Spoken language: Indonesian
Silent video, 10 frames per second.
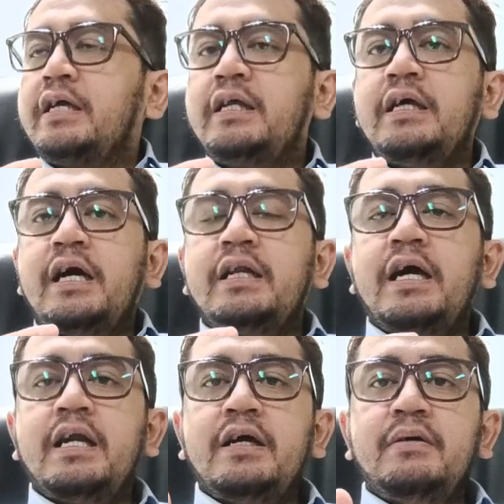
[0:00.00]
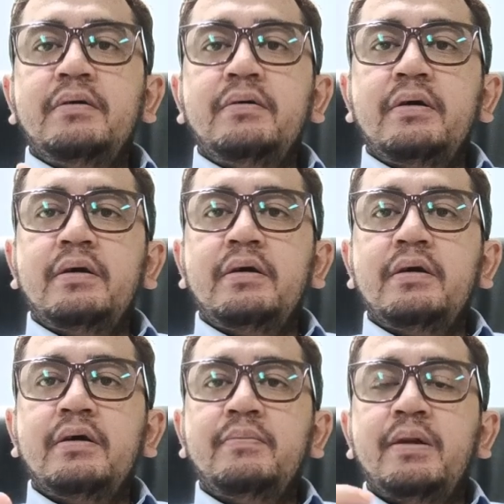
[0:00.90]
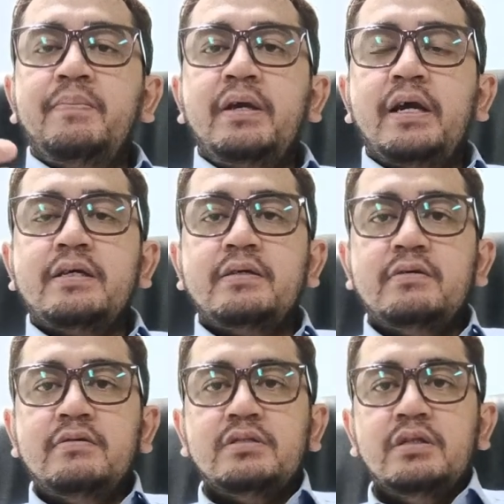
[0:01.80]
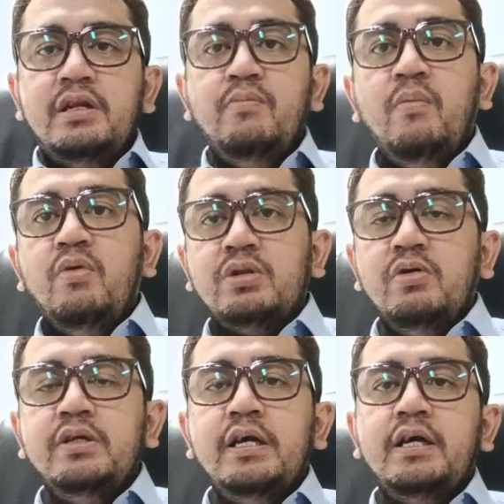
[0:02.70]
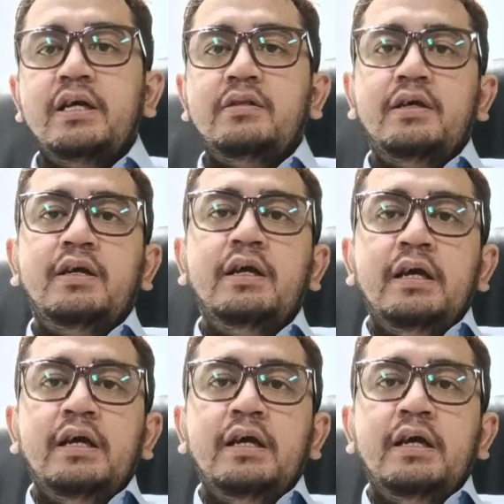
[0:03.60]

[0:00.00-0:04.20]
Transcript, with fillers: kita kadang-kadang e, berpihak di bobotohnya gitu ya.